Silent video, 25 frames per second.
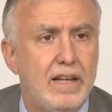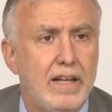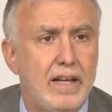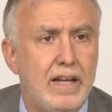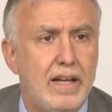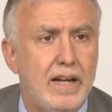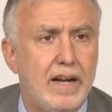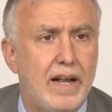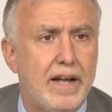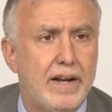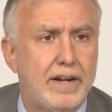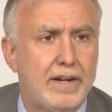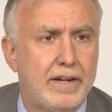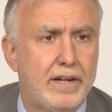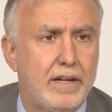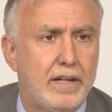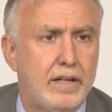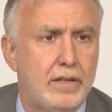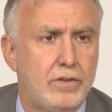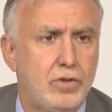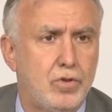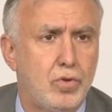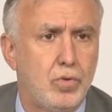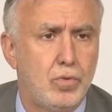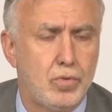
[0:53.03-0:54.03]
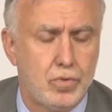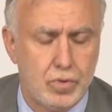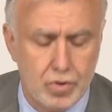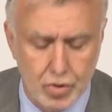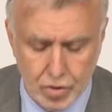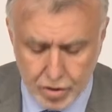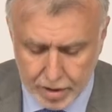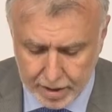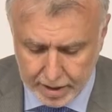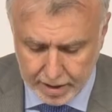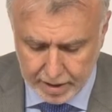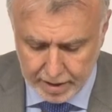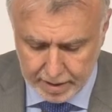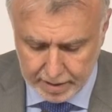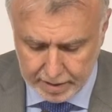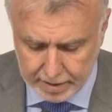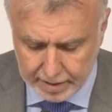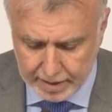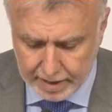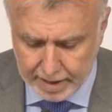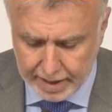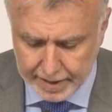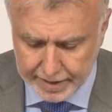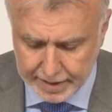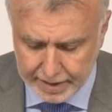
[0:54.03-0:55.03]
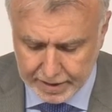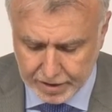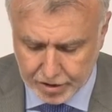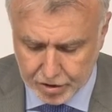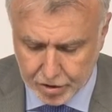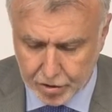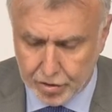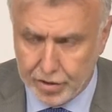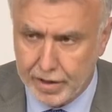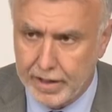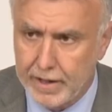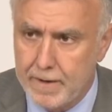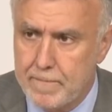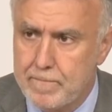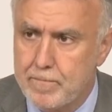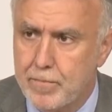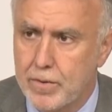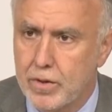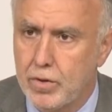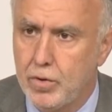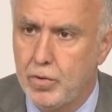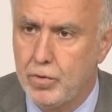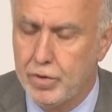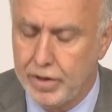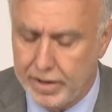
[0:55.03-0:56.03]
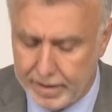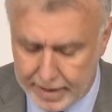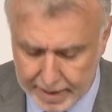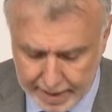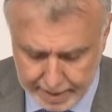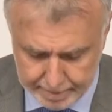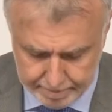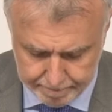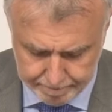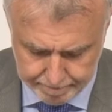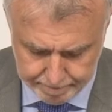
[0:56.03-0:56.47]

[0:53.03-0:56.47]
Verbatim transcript: y las resoluciones de las Naciones Unidas.